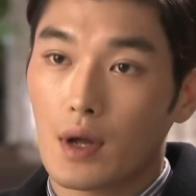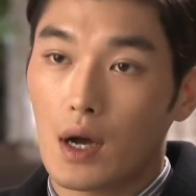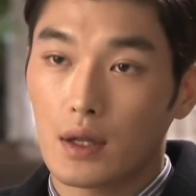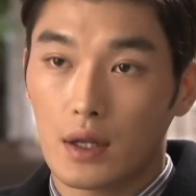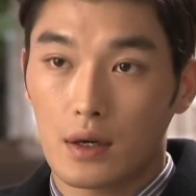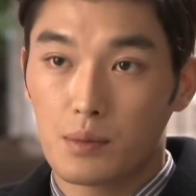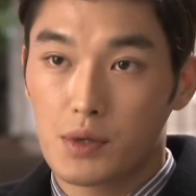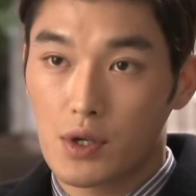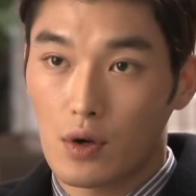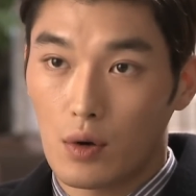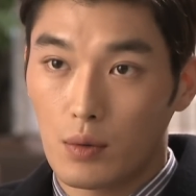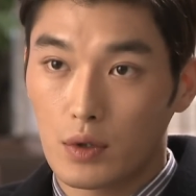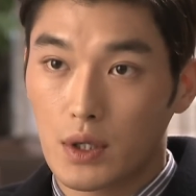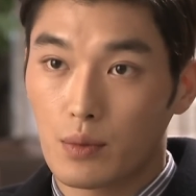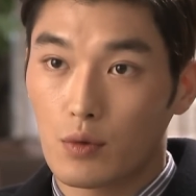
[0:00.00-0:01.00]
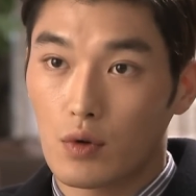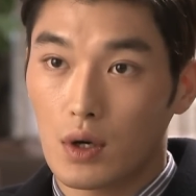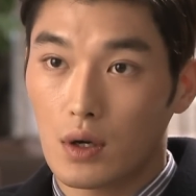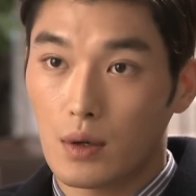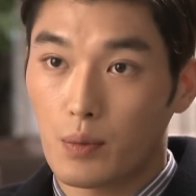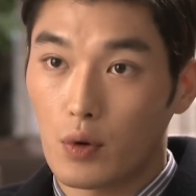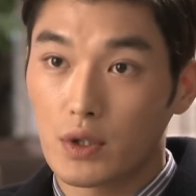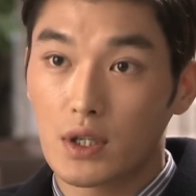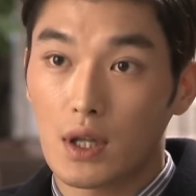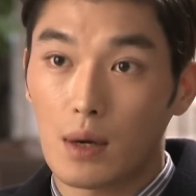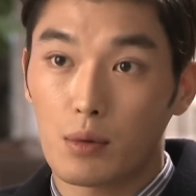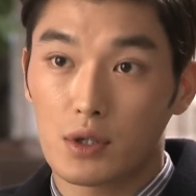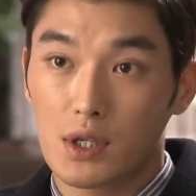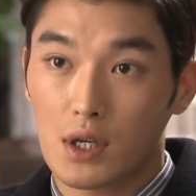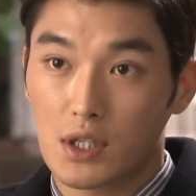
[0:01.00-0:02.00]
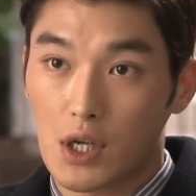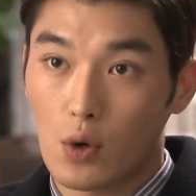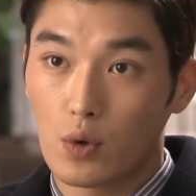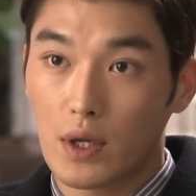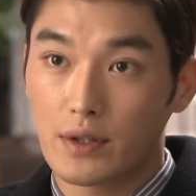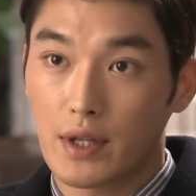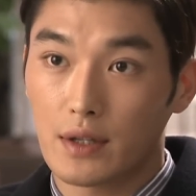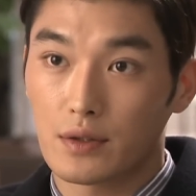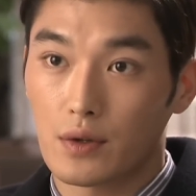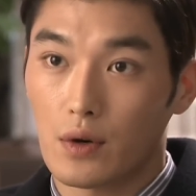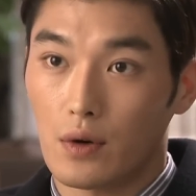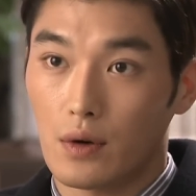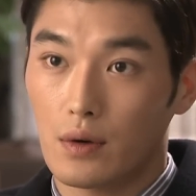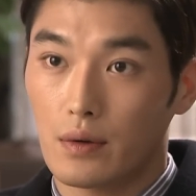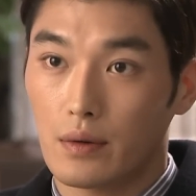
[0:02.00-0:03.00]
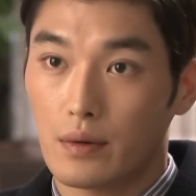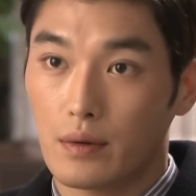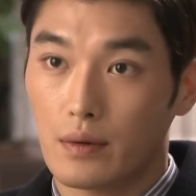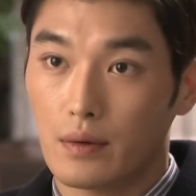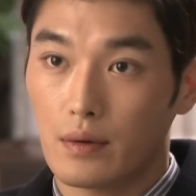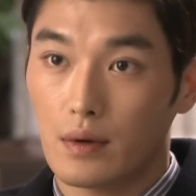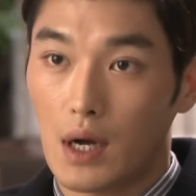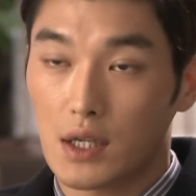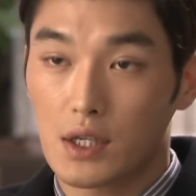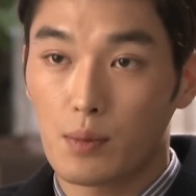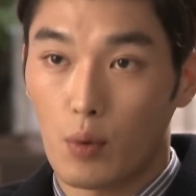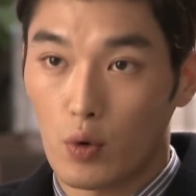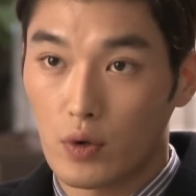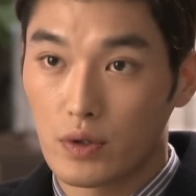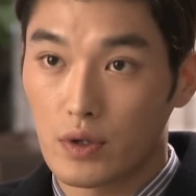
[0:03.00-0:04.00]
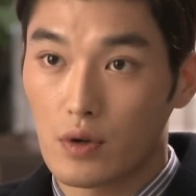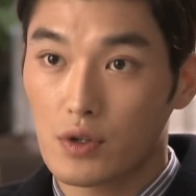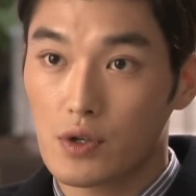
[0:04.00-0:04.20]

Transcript: 한아름 씨 어머님과 본인 아버지가 재혼한다는 거 아직 모르는